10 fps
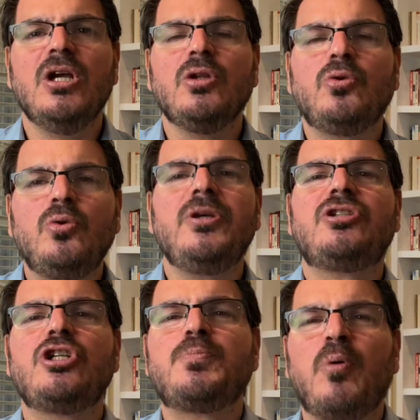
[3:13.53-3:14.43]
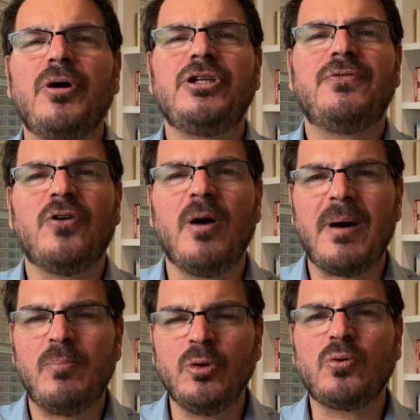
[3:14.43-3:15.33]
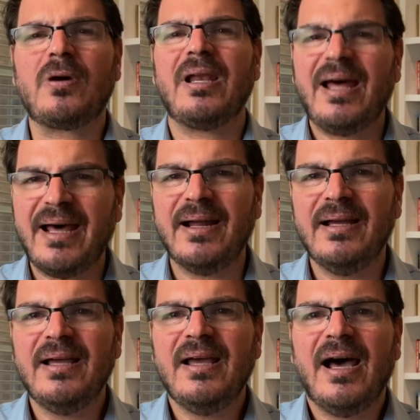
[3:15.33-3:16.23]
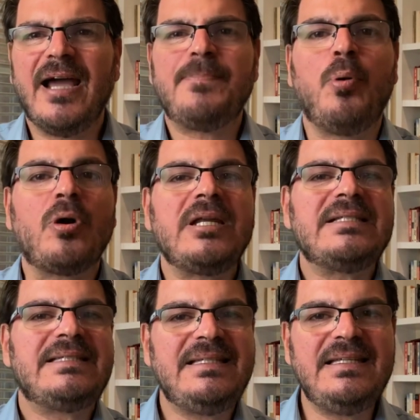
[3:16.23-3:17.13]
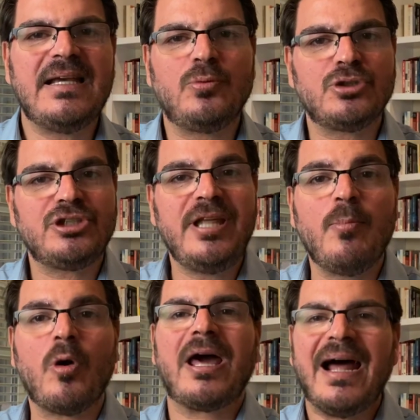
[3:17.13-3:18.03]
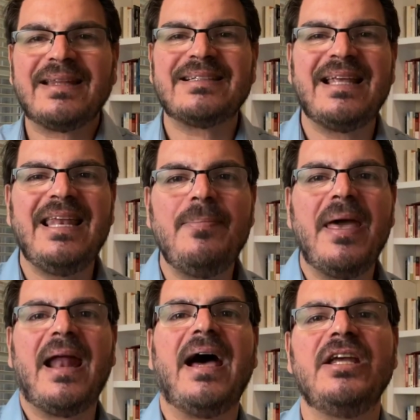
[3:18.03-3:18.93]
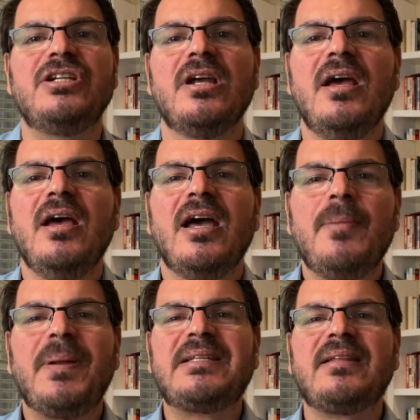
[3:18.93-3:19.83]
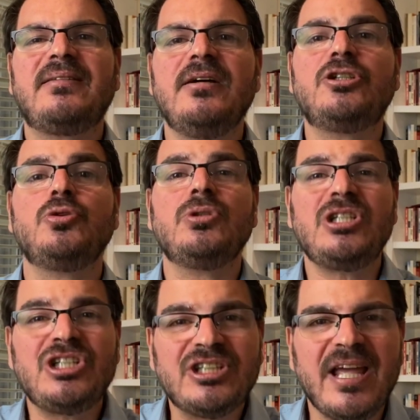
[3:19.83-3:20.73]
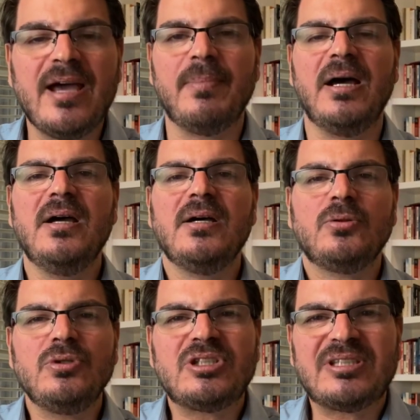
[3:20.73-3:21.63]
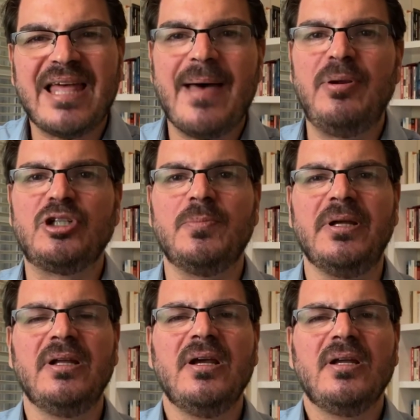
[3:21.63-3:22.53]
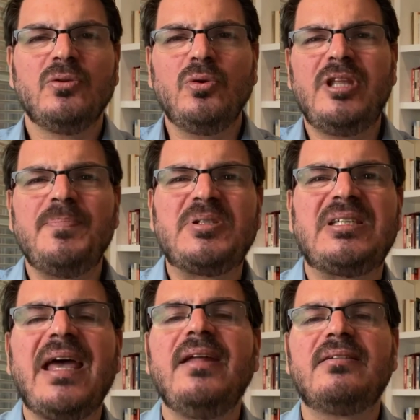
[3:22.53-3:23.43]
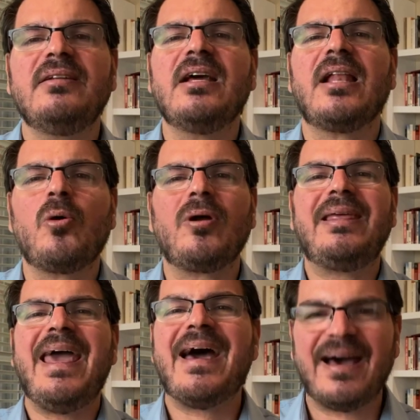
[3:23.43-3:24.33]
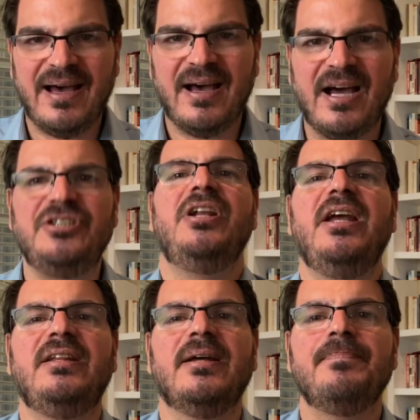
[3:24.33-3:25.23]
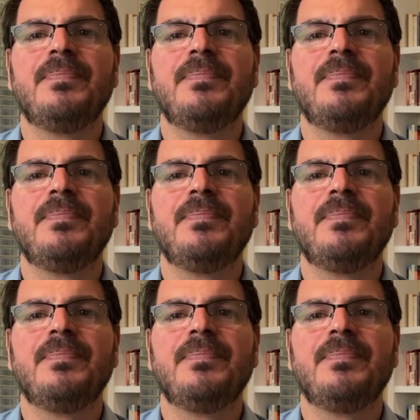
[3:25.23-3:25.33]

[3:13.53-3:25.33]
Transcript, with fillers: Tudo isso expõe de forma muito clara a hipocrisia dos democratas e liberais, representantes do sistema, do establishment, do deep state que declarou guerra à direita.